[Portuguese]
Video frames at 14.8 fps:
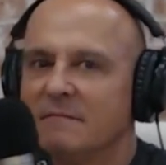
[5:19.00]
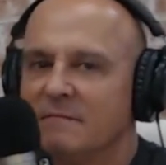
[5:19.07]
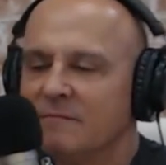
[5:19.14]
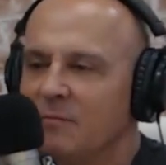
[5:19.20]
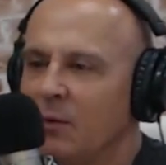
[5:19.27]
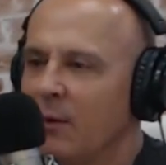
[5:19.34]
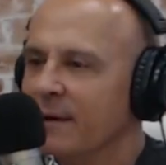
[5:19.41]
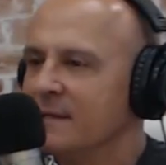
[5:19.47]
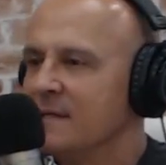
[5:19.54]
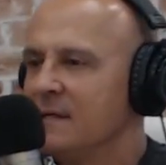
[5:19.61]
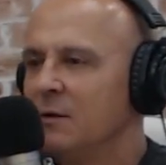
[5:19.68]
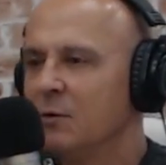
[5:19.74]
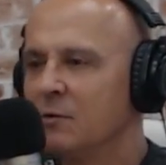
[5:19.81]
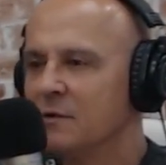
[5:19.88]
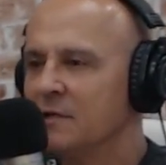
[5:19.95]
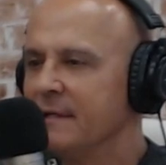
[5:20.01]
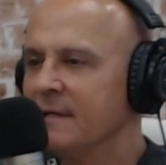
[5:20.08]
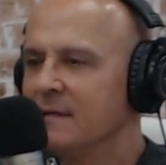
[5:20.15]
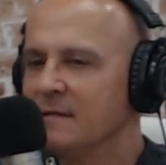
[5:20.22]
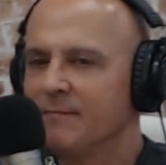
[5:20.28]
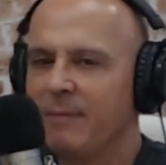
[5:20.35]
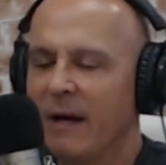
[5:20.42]
Porra, cinco
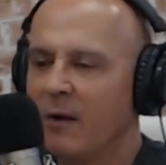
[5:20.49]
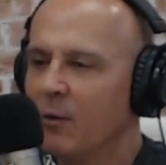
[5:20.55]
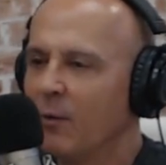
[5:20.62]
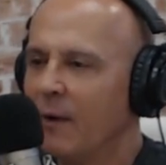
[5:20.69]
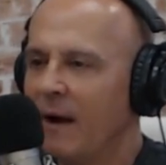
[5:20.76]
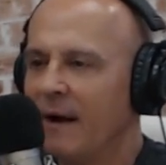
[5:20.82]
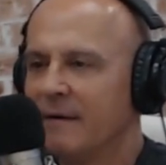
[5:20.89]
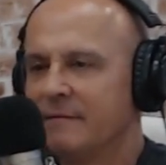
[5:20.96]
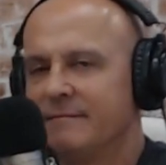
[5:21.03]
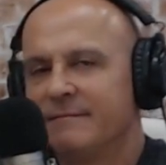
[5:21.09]
dias, parou o ar.